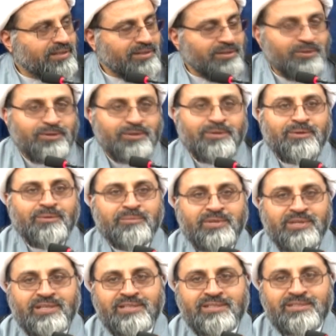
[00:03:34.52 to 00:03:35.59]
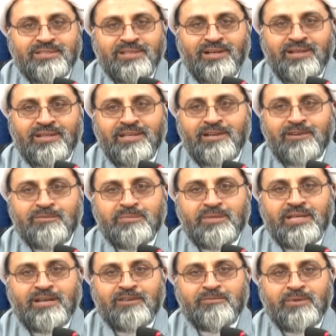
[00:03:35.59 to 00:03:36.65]
كل عمر الإنسان
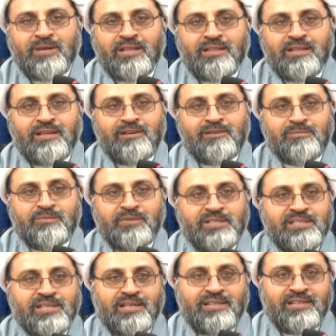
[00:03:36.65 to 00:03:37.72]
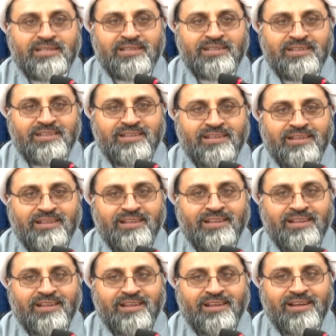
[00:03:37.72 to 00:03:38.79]
يوما أو بعض يوم فاسأل
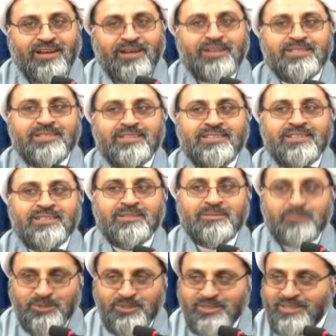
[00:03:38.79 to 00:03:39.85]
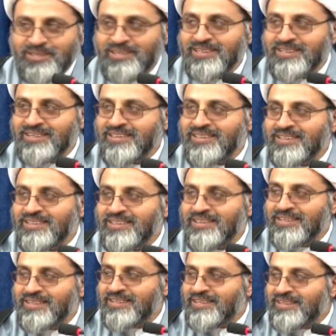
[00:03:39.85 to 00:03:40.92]
العادين مو شكل
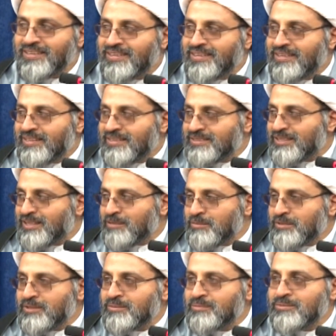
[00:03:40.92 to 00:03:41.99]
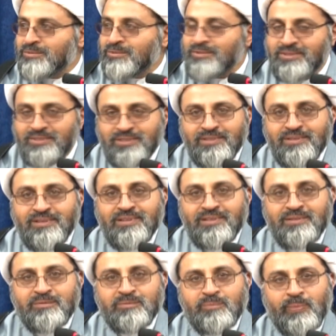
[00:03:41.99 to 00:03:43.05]
إنسان من يموت
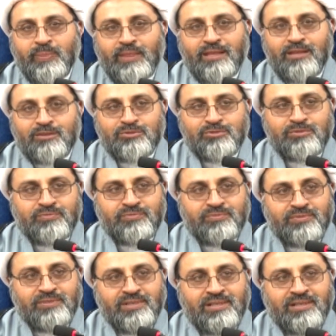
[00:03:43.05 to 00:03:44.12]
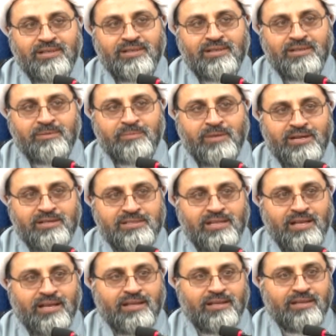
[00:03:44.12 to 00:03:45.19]
يشوف
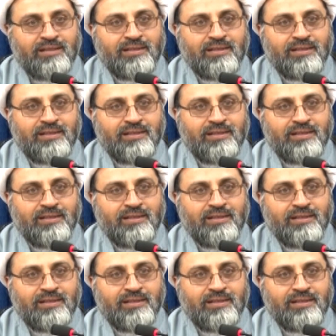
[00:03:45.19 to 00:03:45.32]
البرزخ